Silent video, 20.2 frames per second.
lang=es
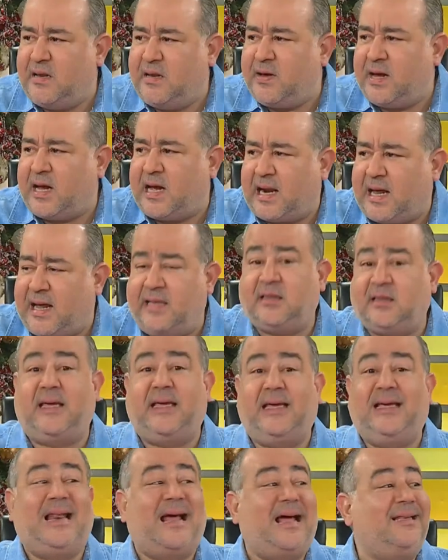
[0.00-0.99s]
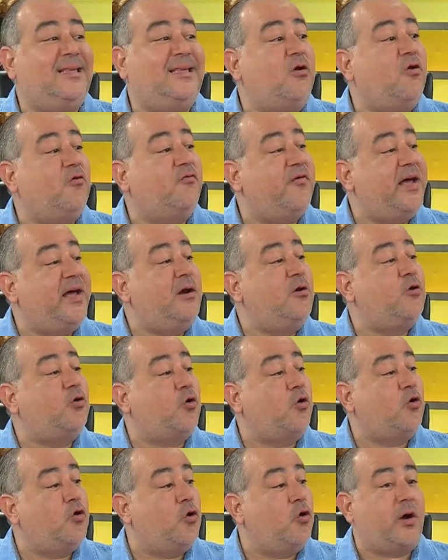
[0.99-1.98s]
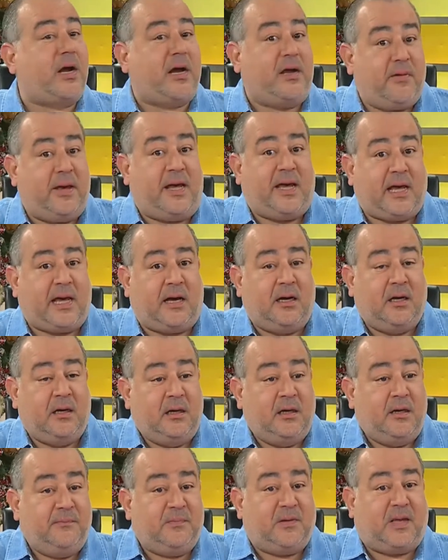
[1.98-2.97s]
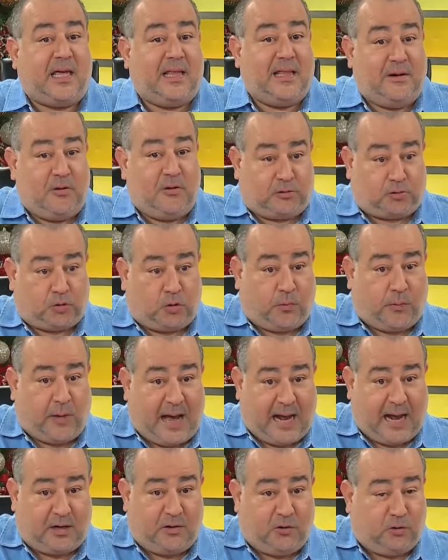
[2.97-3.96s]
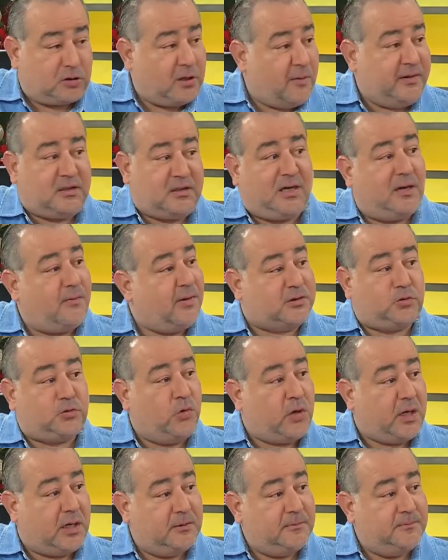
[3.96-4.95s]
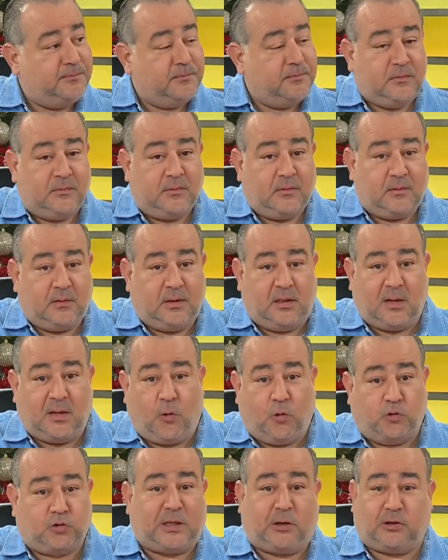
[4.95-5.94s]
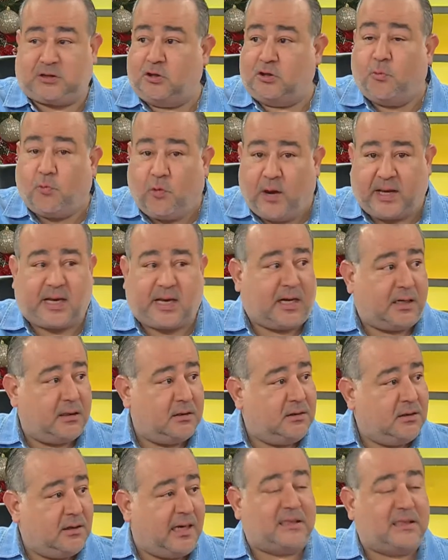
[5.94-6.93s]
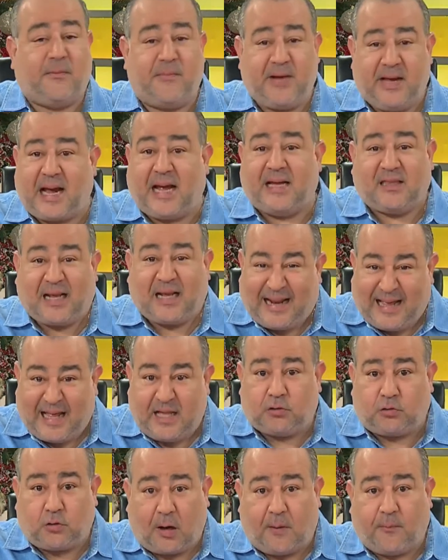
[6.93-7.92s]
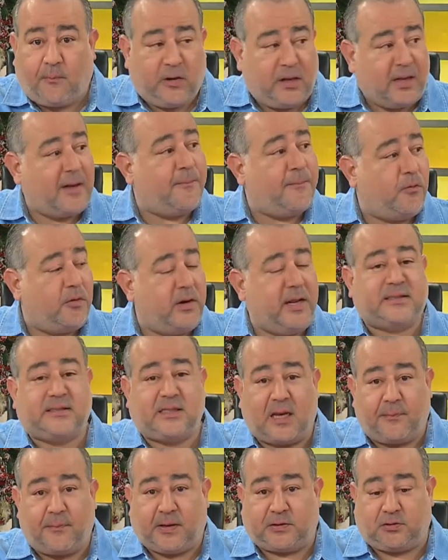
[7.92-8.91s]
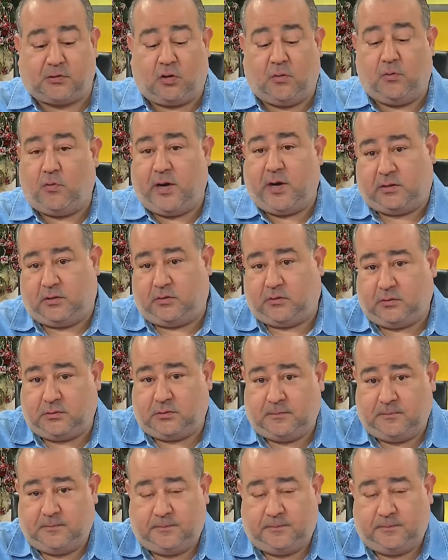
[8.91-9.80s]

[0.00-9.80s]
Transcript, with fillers: animen a la gente y la gente los ve, los conozca y vea que de nuestros barrios no solamente sale basura ni de bolsero haciendo muecas, sí, que también hay talentos que pueden exponerse en espacios como estos.